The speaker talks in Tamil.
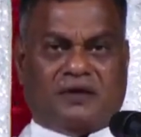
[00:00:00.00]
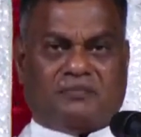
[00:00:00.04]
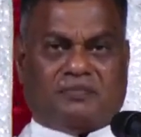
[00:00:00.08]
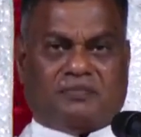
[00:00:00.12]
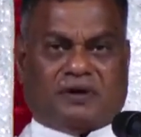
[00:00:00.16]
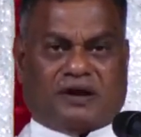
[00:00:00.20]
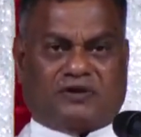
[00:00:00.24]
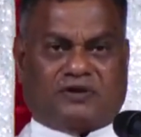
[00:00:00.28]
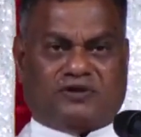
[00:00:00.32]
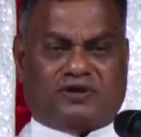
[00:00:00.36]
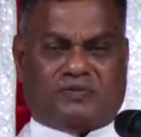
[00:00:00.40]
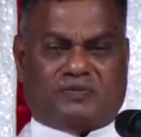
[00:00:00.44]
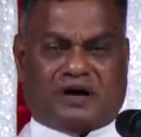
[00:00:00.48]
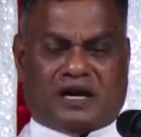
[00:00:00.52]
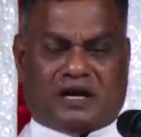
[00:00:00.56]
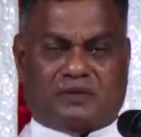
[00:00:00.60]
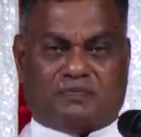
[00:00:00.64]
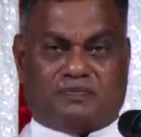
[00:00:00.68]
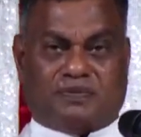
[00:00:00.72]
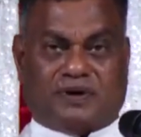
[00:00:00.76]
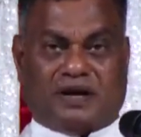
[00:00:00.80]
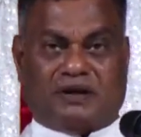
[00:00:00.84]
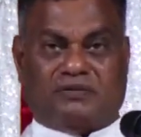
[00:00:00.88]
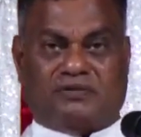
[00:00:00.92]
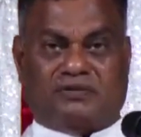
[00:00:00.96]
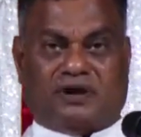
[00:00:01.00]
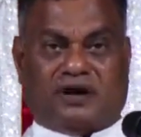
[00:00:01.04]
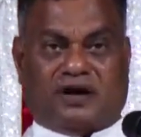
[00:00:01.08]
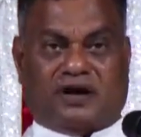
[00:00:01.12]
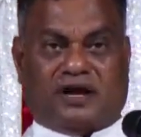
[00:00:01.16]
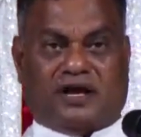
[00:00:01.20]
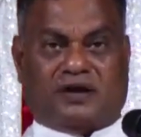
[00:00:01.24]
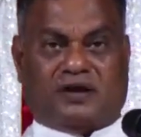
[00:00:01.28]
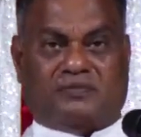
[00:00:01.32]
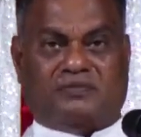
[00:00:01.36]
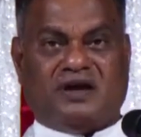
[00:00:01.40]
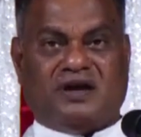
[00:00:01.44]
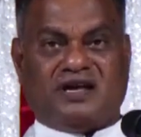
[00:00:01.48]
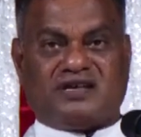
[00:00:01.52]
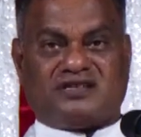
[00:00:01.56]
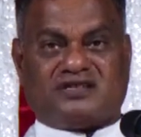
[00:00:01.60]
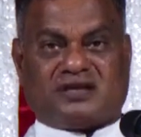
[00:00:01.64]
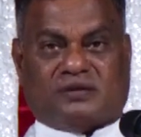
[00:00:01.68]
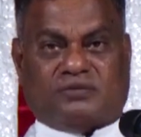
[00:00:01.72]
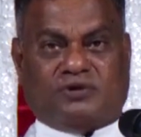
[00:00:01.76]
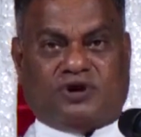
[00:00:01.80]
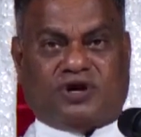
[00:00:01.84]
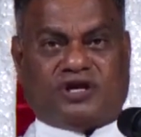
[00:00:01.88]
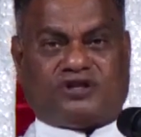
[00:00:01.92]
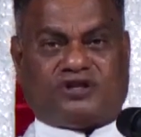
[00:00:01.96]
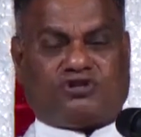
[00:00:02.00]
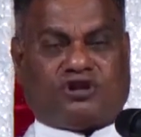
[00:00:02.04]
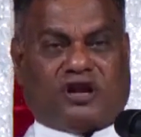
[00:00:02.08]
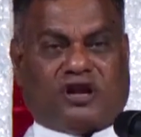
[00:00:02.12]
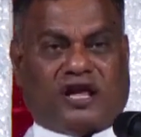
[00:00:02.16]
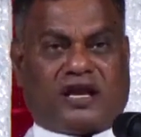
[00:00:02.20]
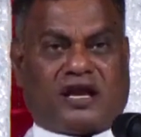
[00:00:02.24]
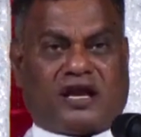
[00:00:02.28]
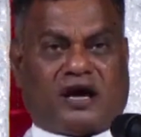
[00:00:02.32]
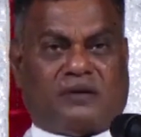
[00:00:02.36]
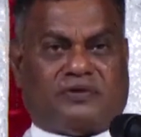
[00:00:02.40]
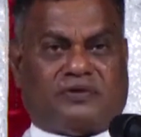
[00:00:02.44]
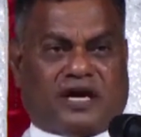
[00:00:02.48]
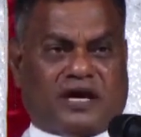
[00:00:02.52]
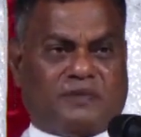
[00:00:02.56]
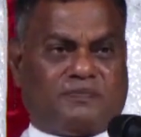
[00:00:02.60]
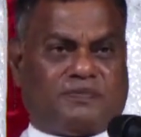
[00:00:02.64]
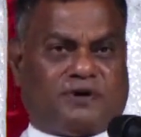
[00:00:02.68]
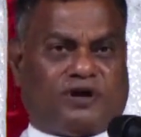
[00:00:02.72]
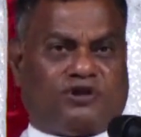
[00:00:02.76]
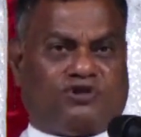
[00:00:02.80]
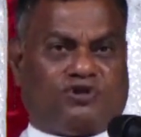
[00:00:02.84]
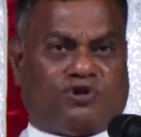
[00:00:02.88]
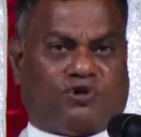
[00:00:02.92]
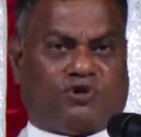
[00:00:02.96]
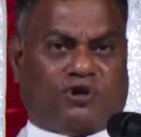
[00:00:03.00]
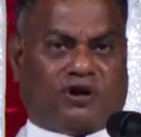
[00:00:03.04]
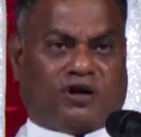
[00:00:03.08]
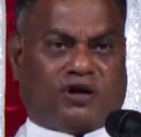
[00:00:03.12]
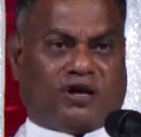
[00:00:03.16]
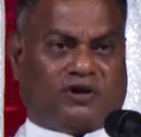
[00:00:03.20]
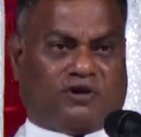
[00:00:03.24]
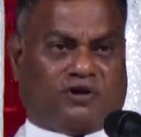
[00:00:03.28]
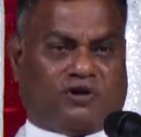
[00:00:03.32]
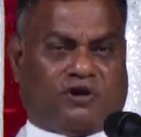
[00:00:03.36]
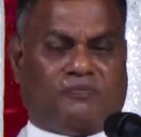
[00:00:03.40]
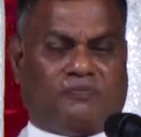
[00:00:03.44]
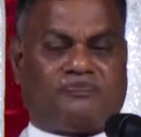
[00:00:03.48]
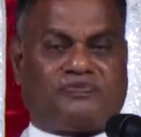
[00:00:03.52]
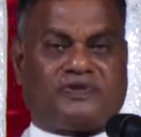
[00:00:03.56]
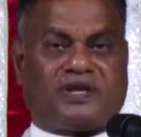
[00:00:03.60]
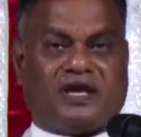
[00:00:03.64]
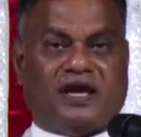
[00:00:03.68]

பலவிதமான பிளவுகளையும் சமூகத்திலே நாம் ஏற்படுத்தி கொள்கின்றோம்